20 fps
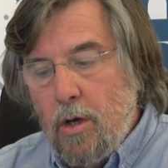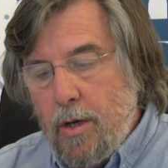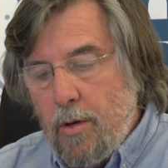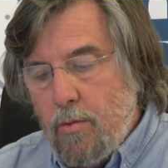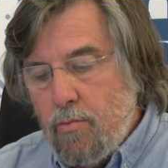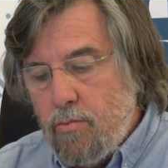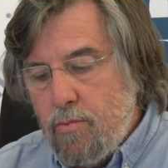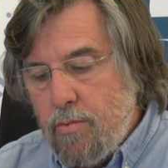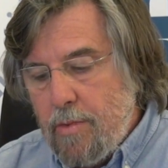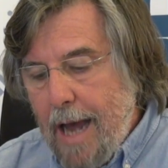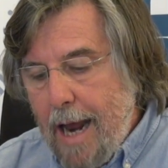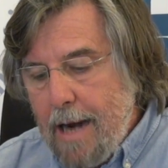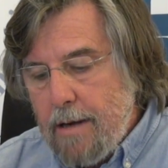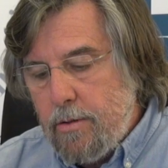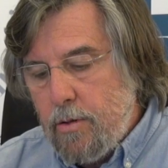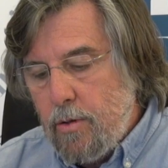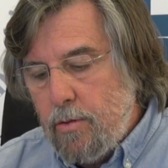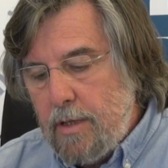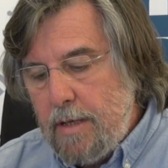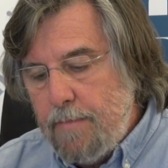Un
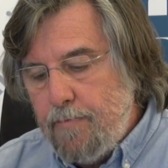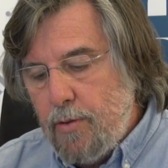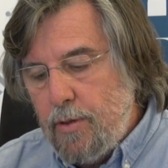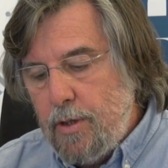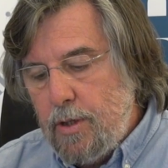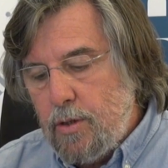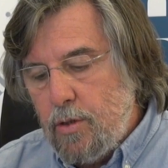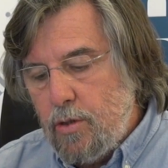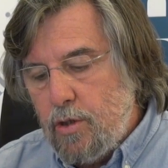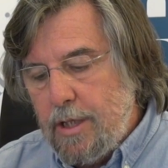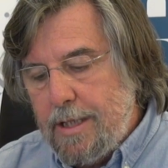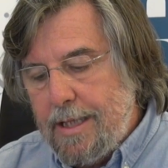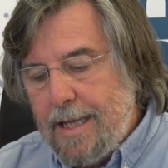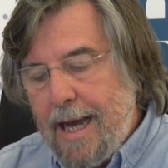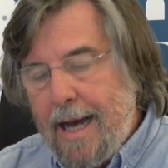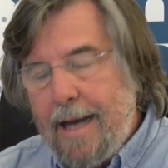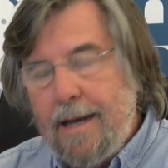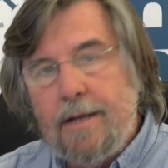altro tipo di società,